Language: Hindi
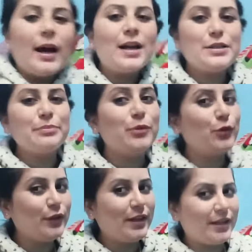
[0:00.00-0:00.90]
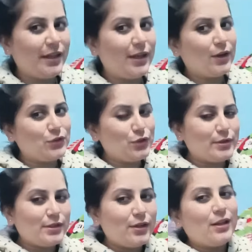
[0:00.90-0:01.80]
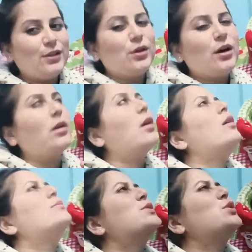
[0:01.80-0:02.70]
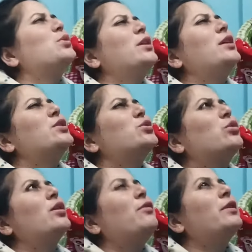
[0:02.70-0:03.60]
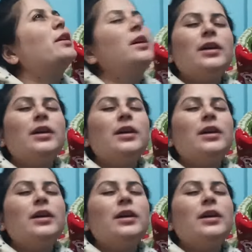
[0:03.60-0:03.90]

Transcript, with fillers: आज हम मूवी देखेंगे अच्छी सी कल आराम से उठेंगे सो के फिर